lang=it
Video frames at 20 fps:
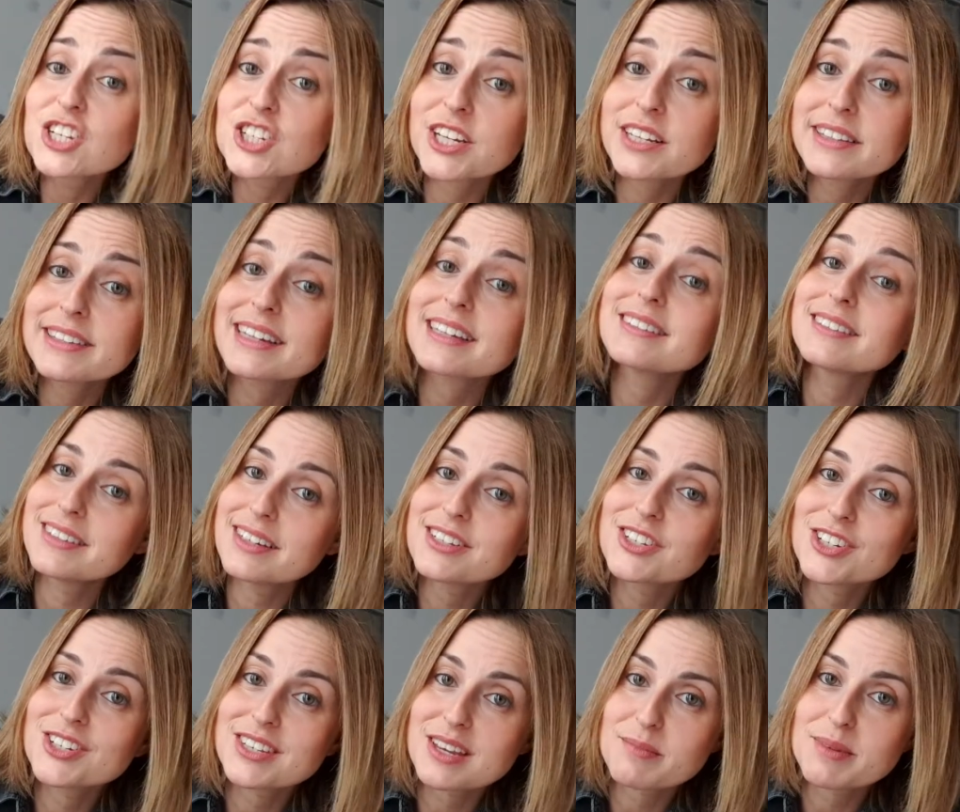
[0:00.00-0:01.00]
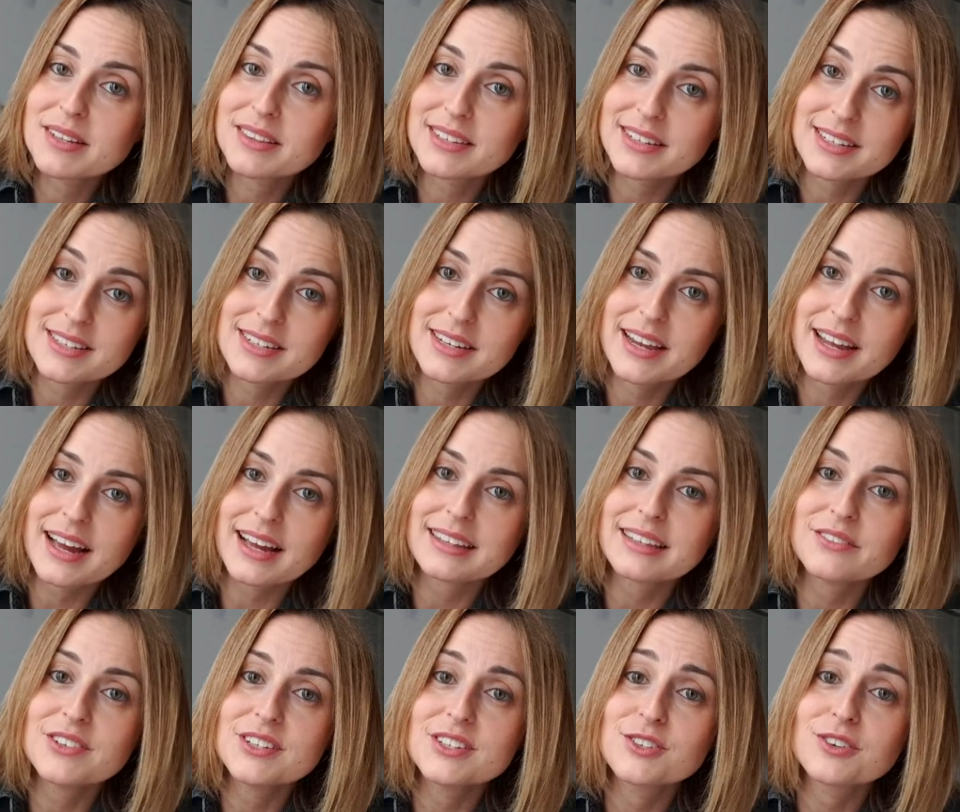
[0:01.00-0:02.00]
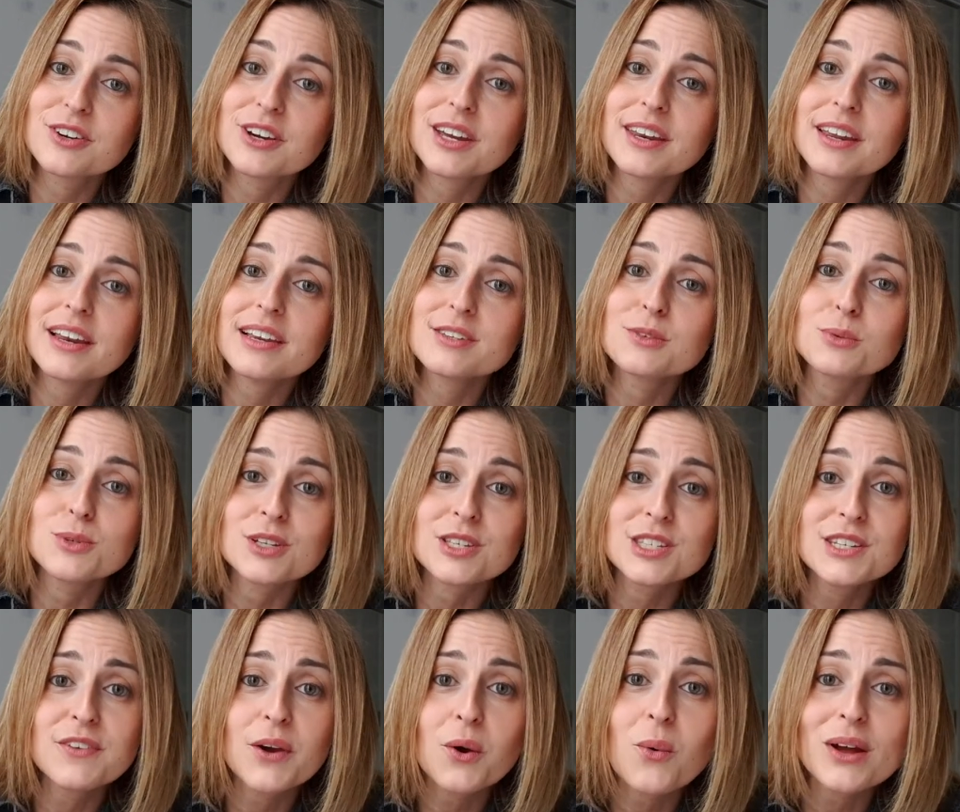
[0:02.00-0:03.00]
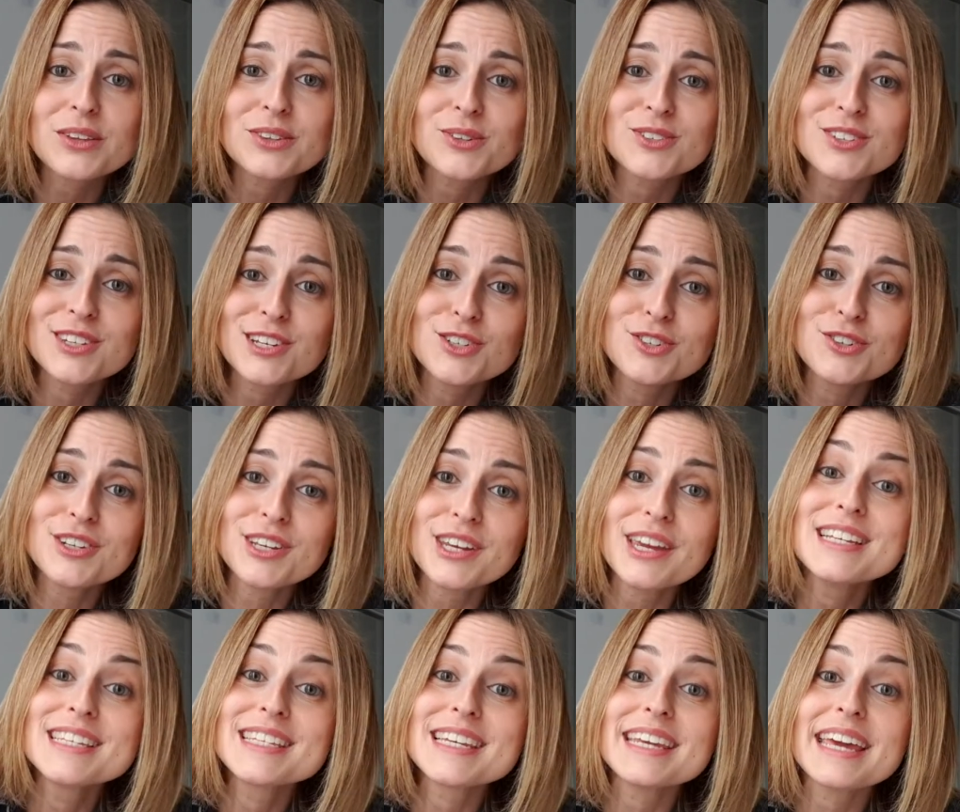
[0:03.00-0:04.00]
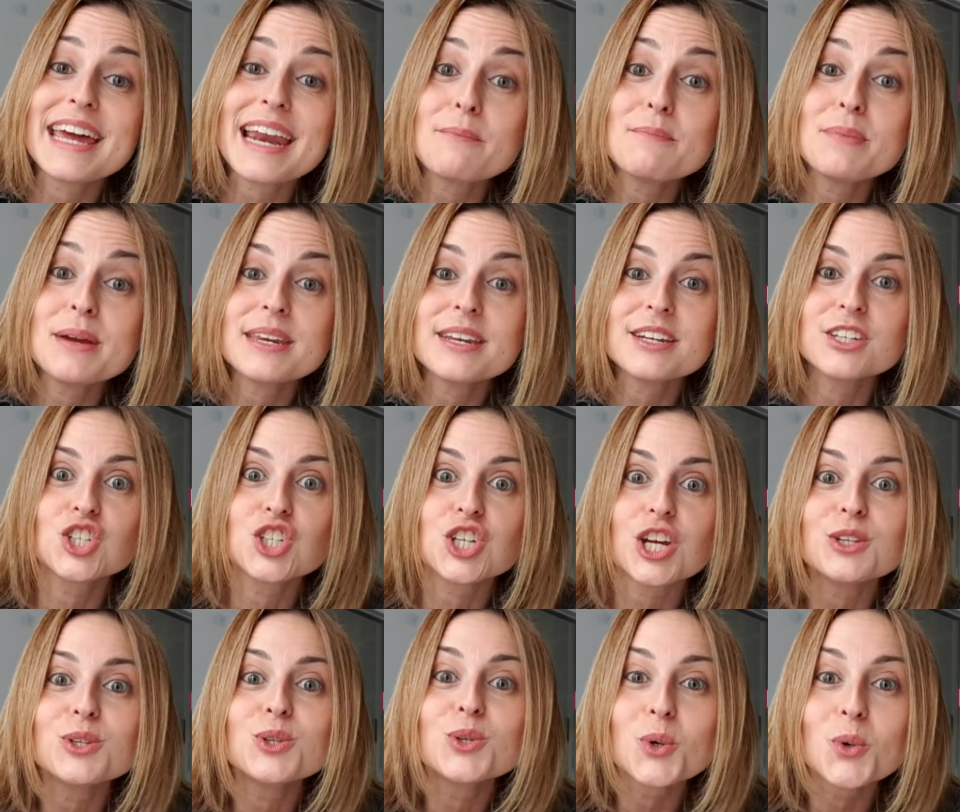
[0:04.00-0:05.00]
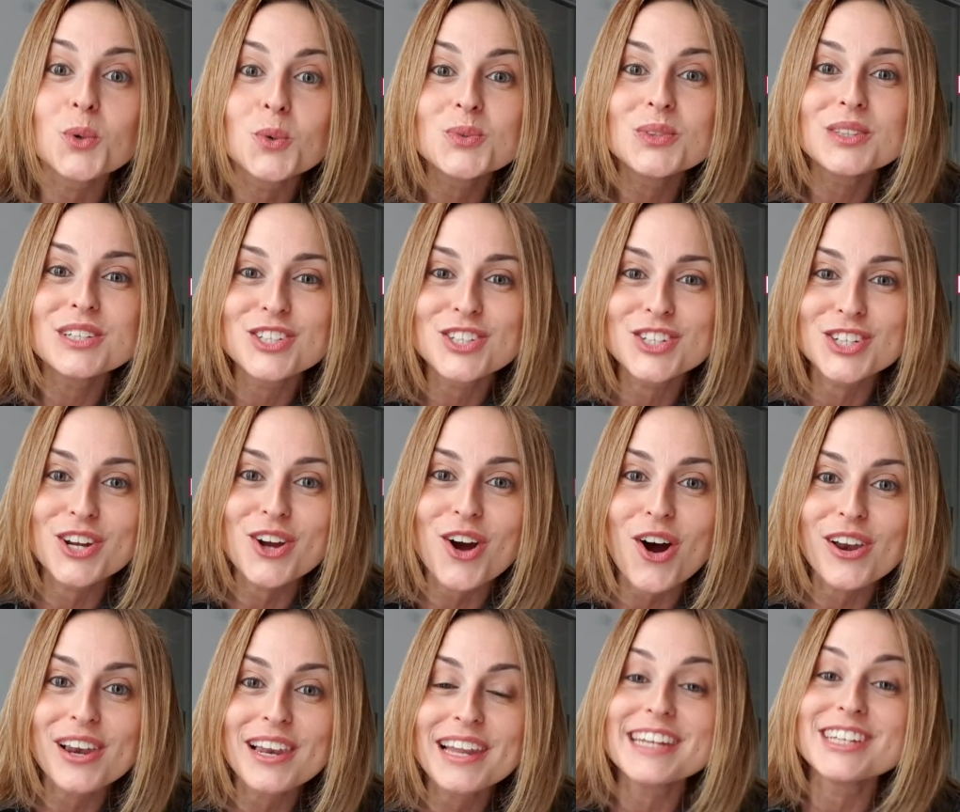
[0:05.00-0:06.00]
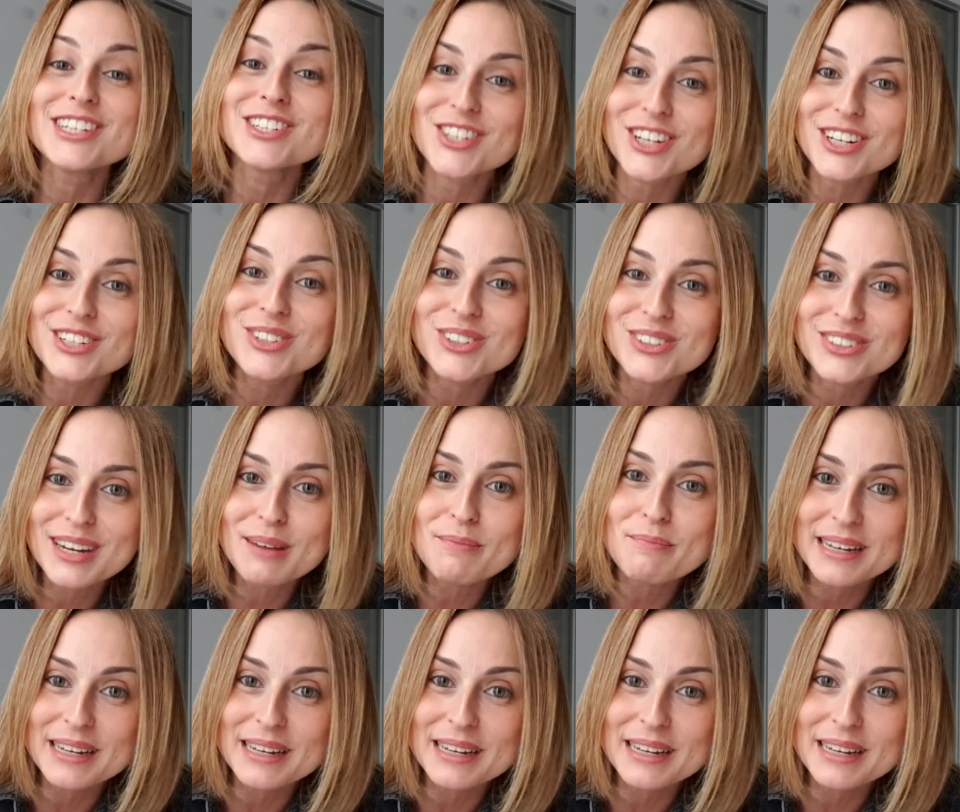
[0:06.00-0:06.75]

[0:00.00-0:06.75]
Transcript: Scelta decisamente decisamente azzeccata visto che nelle successive quattro stagioni segnerà ben 111 gol in 103